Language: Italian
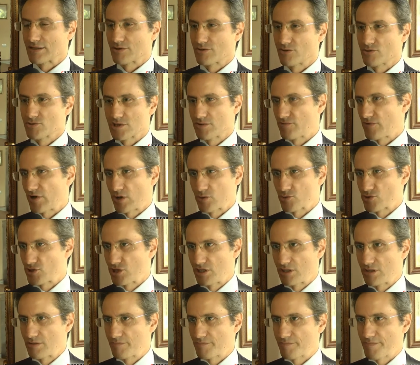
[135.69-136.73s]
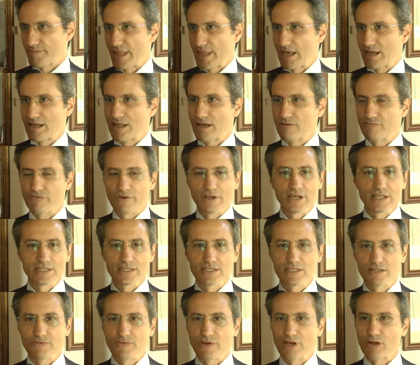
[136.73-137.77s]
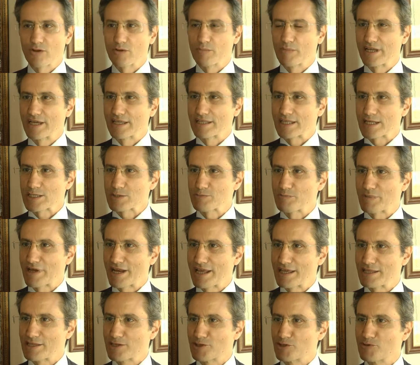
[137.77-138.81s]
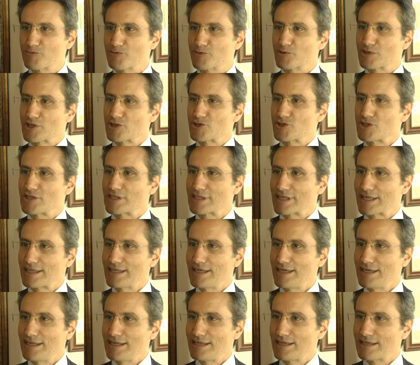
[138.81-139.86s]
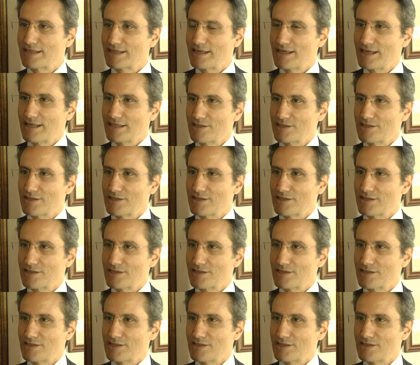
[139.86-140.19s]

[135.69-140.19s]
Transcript: Non si fa così le afferenze si fanno in maniera trasparente di fronte ai cittadini